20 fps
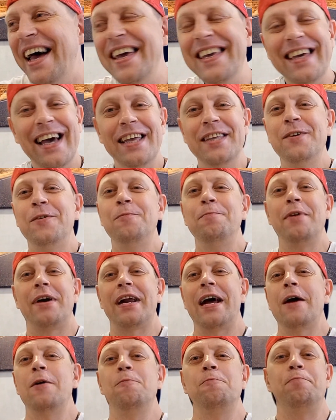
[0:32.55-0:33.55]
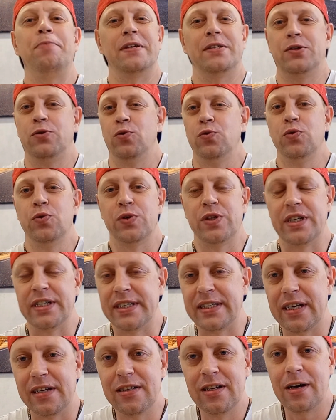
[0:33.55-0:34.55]
Я не убираю посуду со
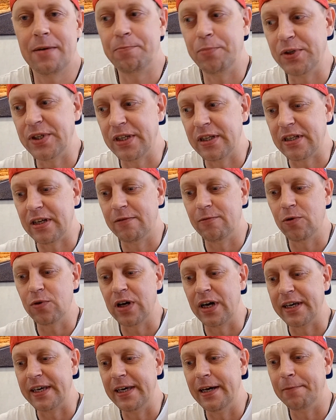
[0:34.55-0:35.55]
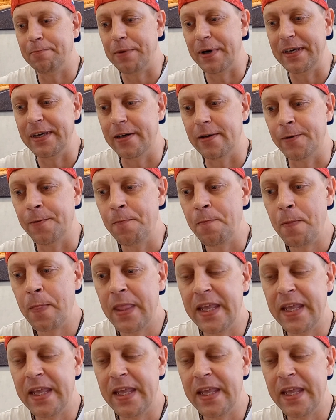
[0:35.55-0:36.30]
стола после того, как я поел.